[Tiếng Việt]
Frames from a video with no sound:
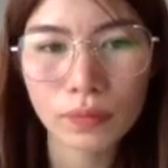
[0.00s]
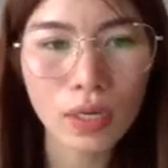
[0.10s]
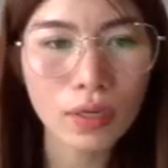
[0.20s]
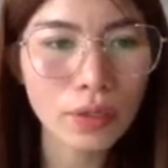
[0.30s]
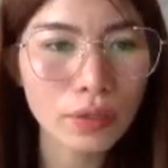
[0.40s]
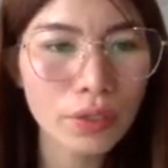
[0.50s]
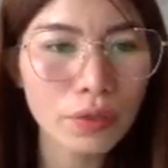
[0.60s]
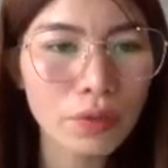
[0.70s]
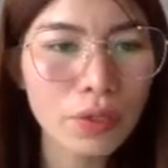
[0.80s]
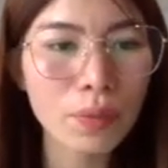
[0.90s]
đó nó
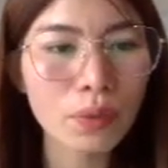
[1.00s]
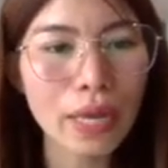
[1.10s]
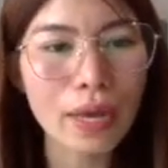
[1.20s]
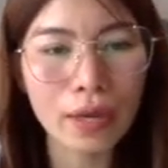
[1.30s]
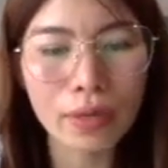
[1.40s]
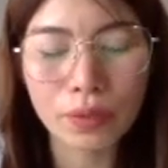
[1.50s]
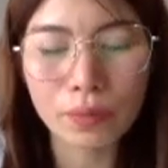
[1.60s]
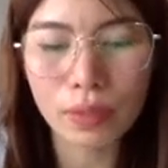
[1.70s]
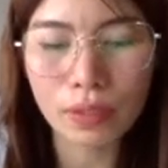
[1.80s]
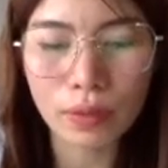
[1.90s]
kêu thiếu mô tả hai
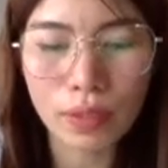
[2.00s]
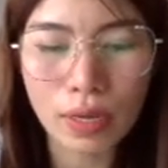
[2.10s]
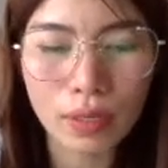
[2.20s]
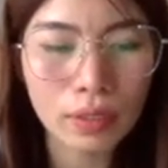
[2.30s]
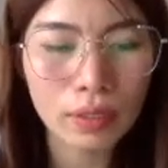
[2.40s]
chúng ta nói là